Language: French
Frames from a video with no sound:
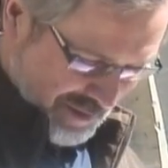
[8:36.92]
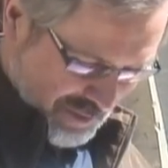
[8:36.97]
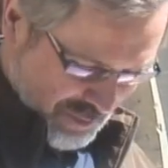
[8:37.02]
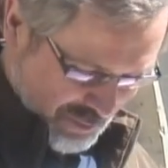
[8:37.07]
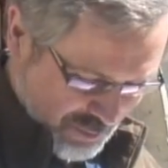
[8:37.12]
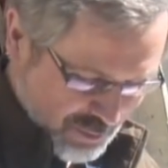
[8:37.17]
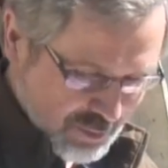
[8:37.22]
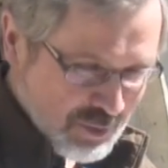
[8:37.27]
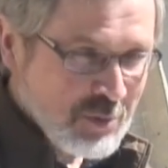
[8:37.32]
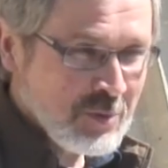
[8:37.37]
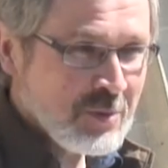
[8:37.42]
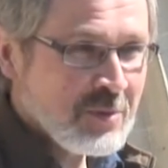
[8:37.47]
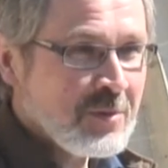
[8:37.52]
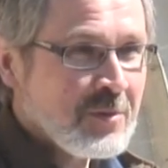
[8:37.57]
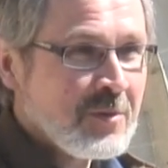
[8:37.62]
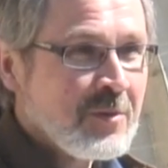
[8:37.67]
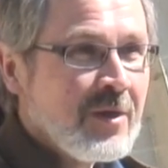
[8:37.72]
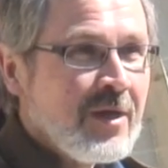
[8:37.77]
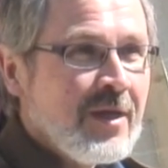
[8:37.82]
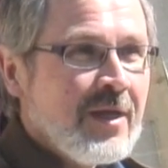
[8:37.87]
Et donc,
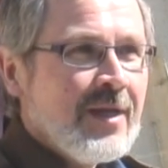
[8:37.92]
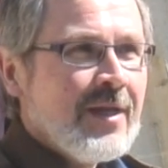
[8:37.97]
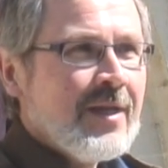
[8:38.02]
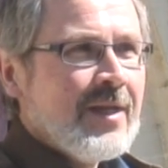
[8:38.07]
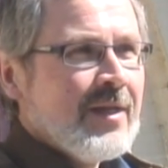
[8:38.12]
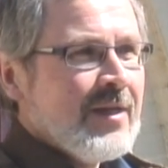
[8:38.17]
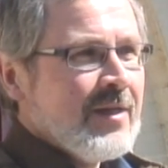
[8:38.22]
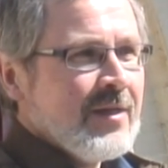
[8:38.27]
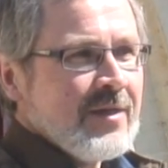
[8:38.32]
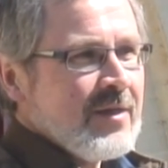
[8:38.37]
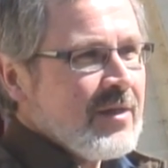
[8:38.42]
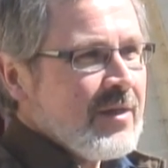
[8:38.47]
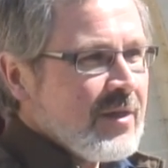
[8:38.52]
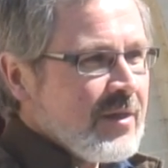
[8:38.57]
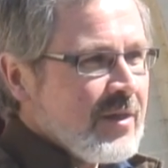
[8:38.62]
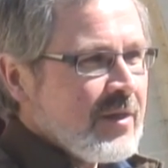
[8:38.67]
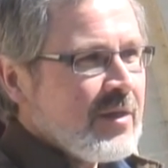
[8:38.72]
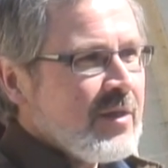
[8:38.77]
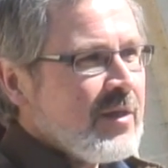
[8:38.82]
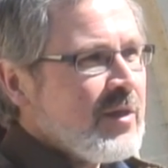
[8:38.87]
euh,
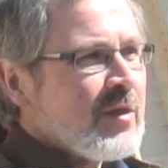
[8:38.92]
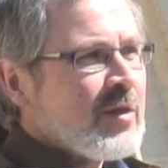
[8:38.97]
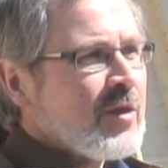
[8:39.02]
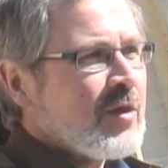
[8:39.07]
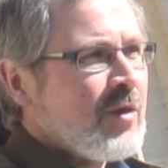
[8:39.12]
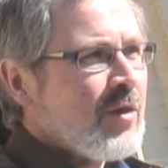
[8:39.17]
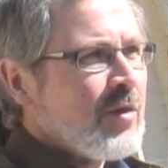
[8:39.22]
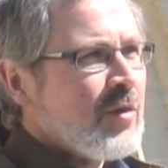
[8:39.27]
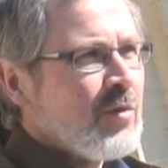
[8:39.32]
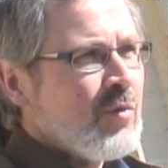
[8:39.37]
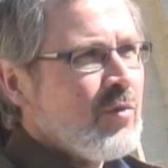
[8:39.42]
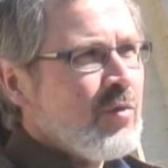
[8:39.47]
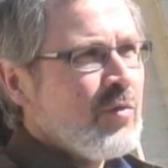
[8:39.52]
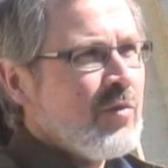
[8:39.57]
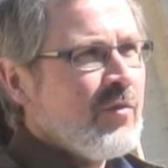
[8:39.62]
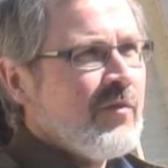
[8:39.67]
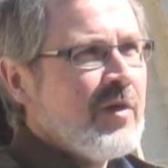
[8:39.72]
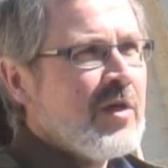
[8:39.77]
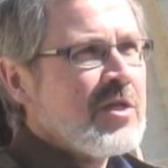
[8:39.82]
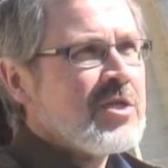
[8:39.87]
quand
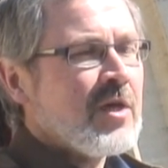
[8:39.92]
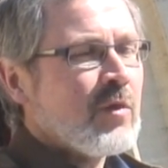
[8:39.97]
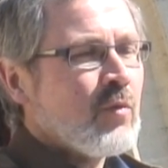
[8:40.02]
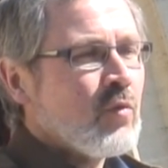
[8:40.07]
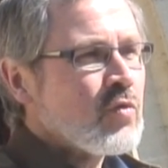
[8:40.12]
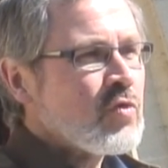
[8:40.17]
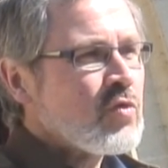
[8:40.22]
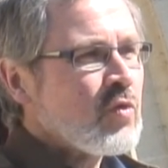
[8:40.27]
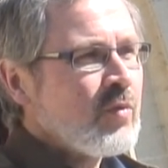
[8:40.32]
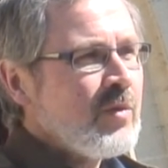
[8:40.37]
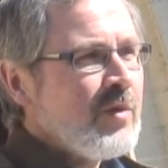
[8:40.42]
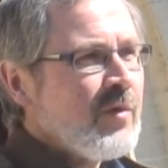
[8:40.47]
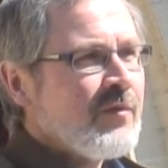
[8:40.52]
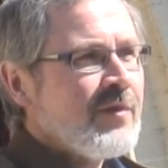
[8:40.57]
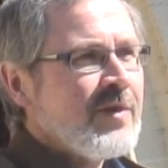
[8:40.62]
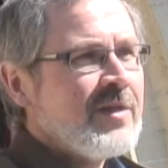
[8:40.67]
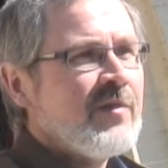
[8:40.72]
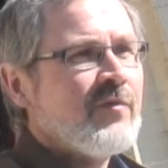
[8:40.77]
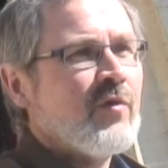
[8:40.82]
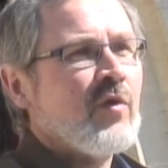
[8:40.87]
le village est reconstruit, en
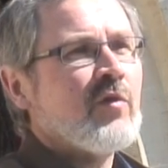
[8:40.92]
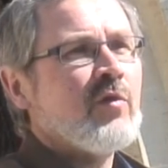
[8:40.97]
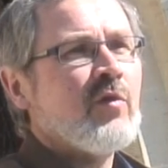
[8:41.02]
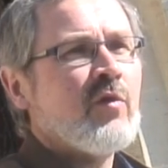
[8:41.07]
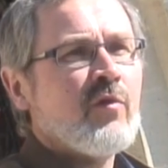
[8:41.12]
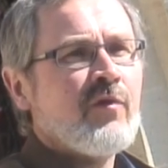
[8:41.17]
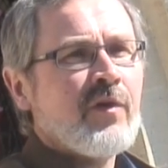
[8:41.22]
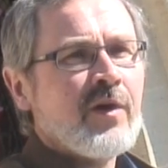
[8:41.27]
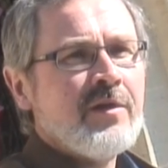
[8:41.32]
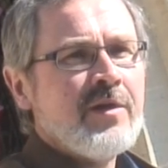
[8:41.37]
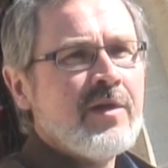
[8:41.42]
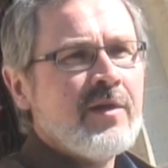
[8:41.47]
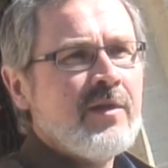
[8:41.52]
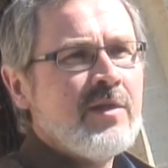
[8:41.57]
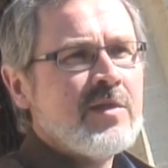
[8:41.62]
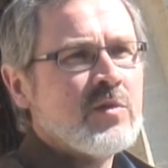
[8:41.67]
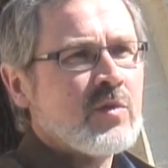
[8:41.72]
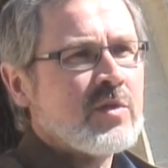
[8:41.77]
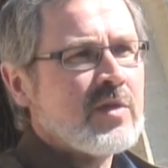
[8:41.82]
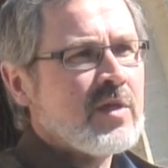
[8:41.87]
fait, il faut refaire une
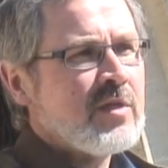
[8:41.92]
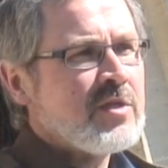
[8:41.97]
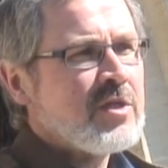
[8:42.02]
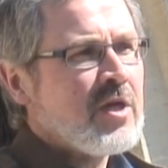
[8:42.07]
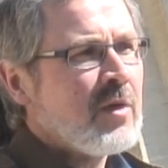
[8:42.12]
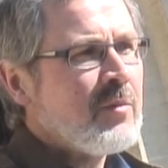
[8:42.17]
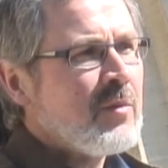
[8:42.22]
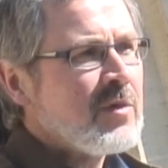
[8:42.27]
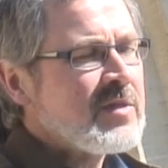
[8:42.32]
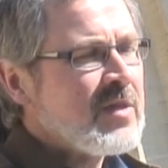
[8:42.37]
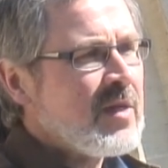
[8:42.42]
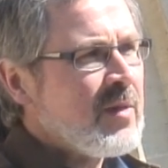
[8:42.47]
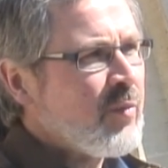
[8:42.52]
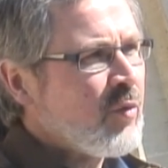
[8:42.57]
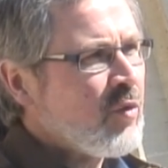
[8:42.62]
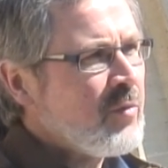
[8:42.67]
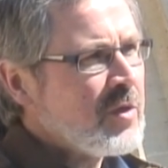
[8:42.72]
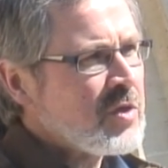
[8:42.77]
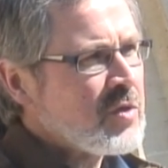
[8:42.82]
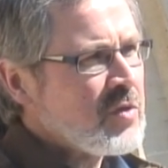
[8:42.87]
église. Donc généralement, c'est les
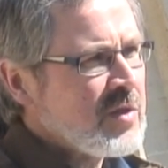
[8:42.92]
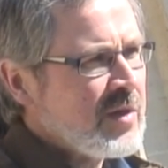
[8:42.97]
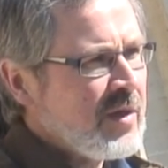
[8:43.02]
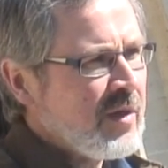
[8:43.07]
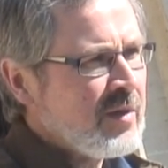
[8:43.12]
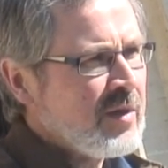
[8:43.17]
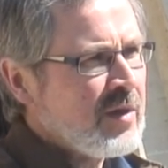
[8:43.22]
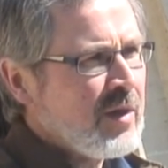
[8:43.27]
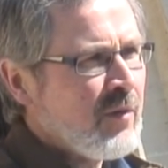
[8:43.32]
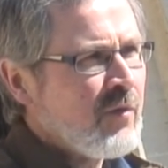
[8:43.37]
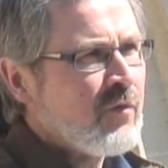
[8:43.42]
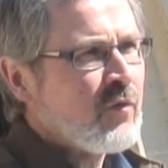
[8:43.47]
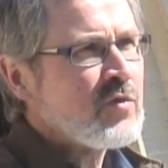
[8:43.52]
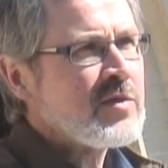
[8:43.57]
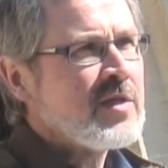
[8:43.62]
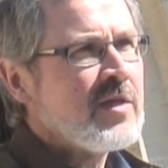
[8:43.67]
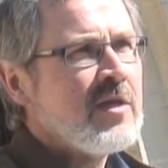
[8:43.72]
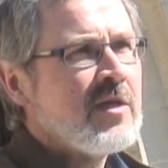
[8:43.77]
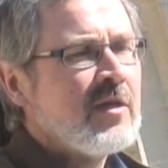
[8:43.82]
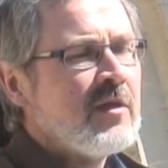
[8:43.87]
premières choses qu'ils refont,
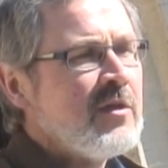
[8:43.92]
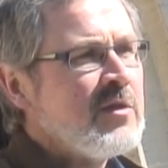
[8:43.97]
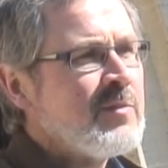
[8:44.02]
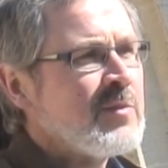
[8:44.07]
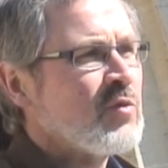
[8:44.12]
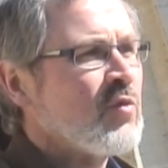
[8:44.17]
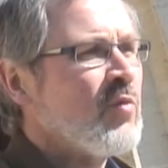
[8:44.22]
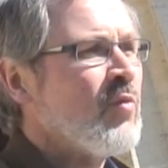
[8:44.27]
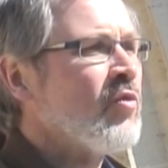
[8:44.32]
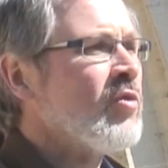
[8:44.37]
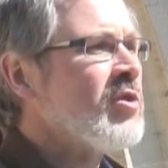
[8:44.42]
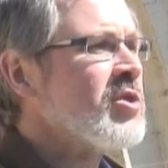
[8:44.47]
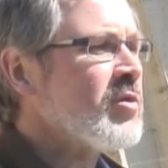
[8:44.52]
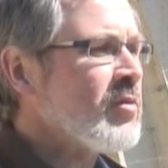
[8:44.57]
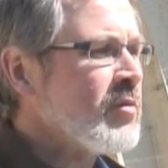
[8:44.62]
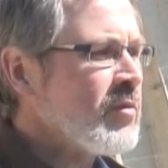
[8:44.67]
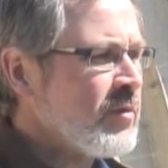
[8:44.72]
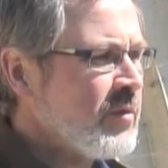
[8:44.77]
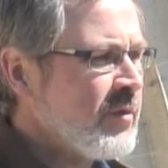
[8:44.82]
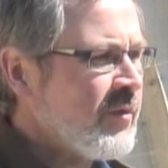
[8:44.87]
c'est l'église, parce que bon, les
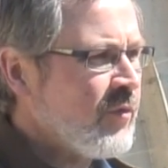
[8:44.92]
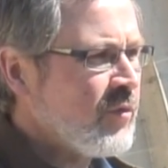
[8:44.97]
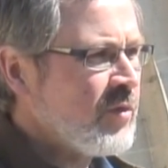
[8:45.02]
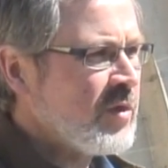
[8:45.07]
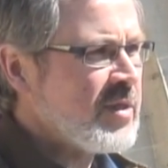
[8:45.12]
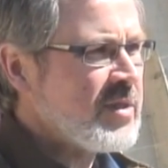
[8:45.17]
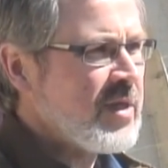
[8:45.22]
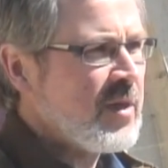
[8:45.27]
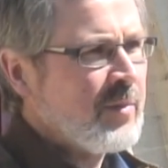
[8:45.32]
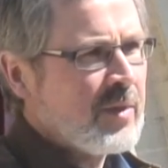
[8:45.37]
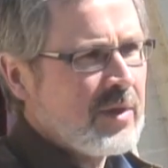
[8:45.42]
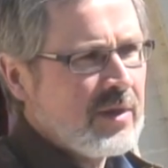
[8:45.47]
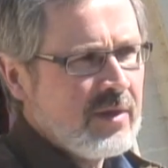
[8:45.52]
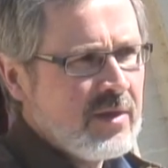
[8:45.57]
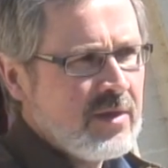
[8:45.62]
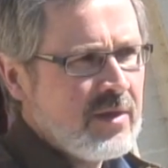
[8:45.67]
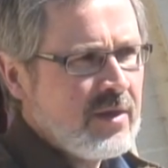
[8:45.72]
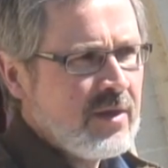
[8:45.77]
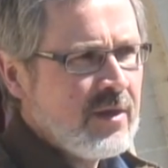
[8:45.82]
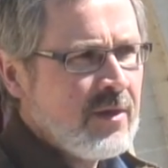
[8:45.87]
gens, euh, il faut qu'ils aillent
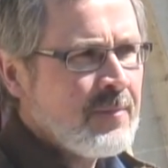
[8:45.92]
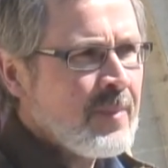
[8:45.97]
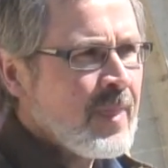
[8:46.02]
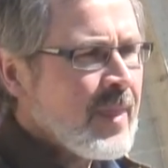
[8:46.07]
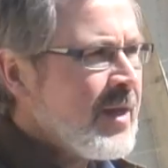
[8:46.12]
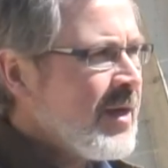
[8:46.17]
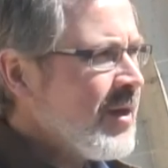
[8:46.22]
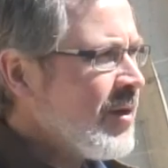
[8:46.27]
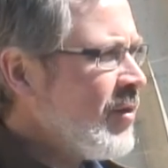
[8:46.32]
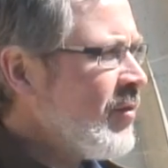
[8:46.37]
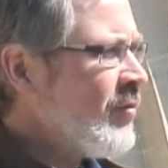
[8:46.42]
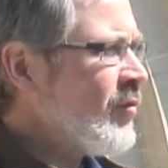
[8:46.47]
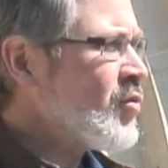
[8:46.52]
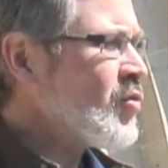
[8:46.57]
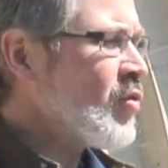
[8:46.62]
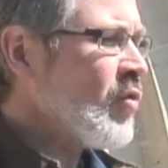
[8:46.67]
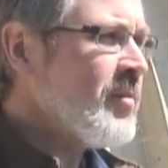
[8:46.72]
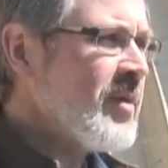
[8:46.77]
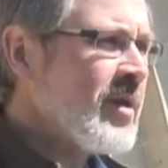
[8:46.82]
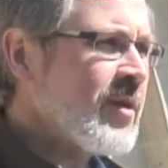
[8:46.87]
prier, euh, il faut
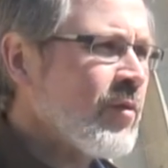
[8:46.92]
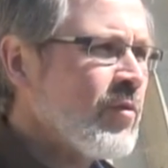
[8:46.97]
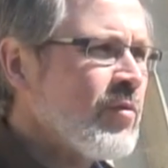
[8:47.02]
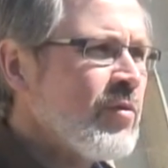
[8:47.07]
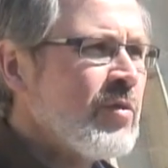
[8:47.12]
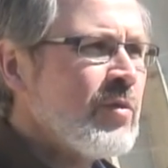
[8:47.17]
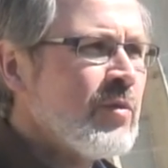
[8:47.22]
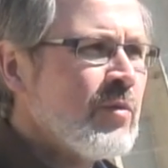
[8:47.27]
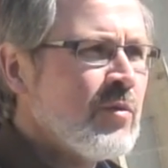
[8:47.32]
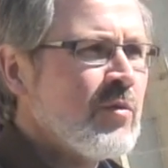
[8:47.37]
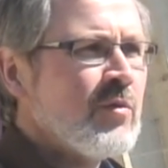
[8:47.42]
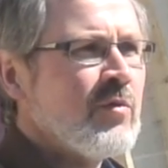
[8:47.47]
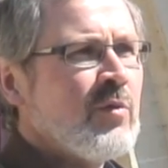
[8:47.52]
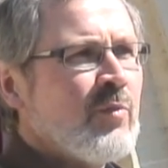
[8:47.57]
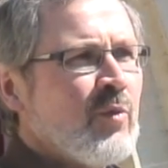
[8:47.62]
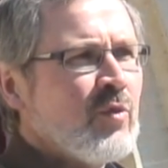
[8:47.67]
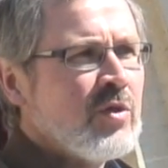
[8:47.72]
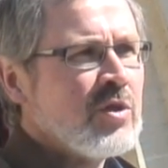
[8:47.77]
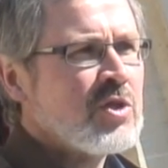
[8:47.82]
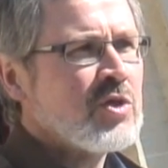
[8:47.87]
se remettre un
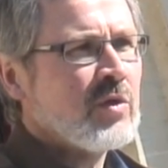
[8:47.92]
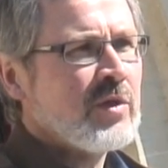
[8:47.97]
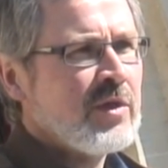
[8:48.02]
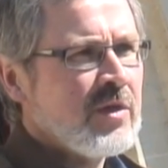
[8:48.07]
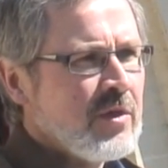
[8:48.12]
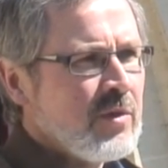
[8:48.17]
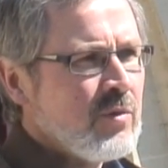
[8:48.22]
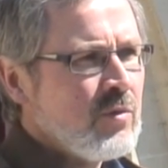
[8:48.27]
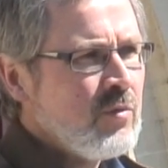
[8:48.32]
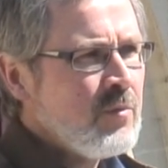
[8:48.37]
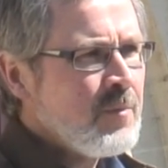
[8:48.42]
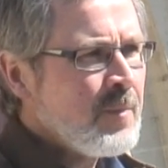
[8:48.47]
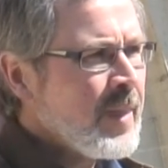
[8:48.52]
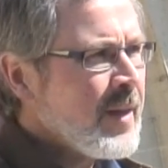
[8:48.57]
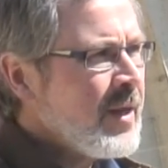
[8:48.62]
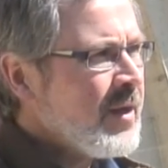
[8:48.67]
peu des chocs qu'il y a eu.